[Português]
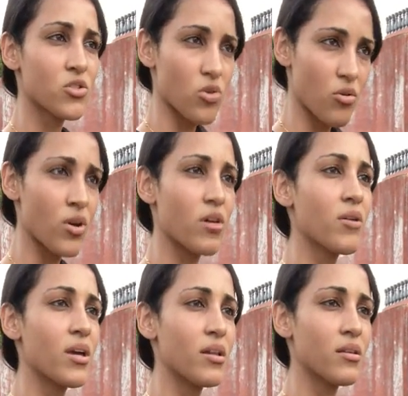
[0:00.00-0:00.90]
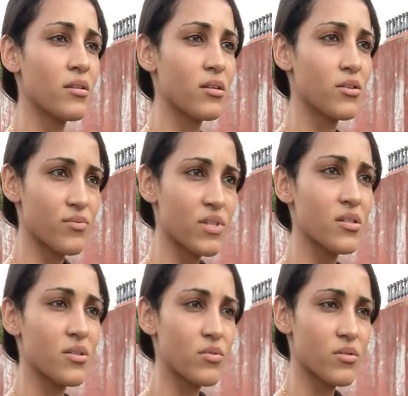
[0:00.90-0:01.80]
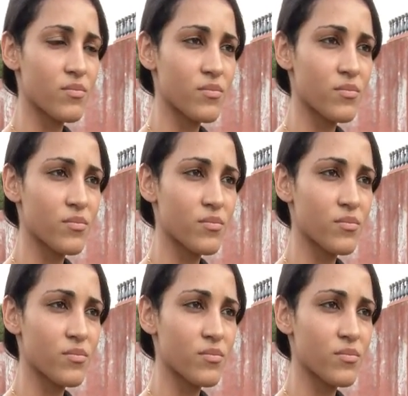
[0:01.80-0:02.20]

socorreu ele e os vizinhos.